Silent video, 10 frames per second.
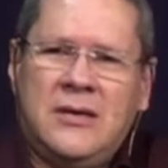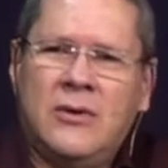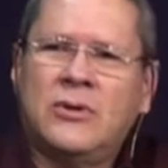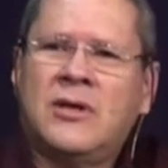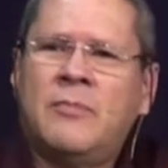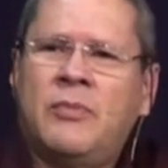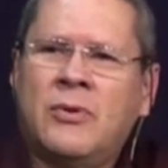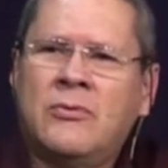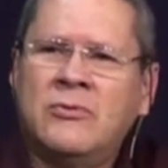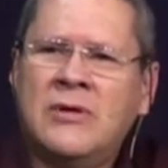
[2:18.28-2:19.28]
E a outra
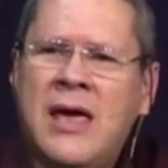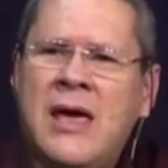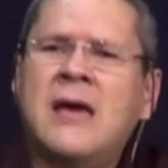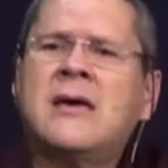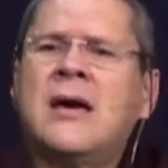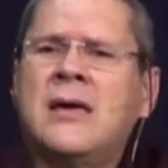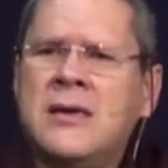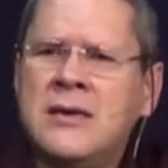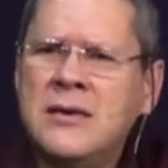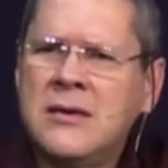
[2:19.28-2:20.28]
pergunta é: a quem?